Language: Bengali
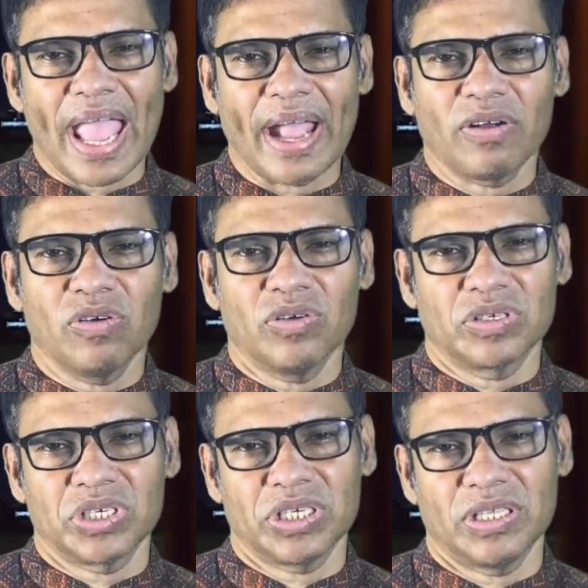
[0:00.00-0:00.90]
একক
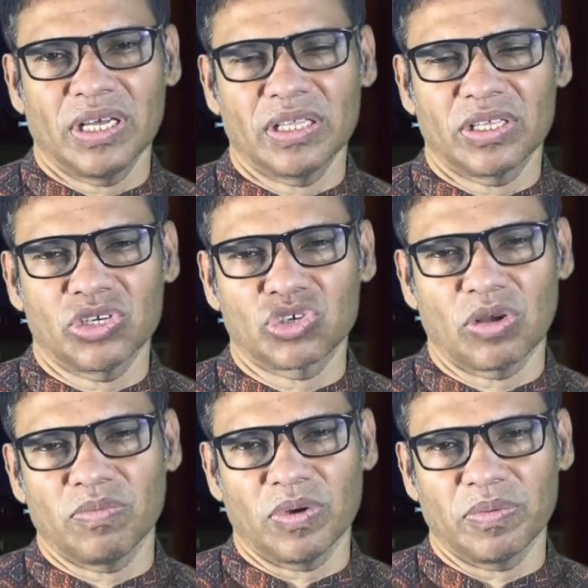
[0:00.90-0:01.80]
সিদ্ধান্তে
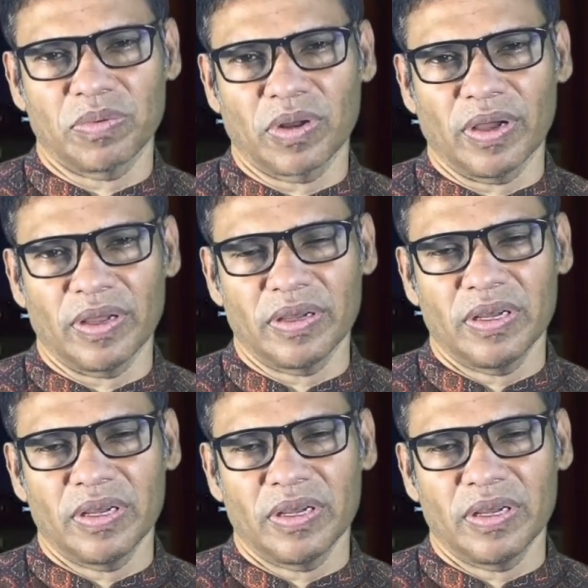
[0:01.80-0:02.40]
সম্ভব নয়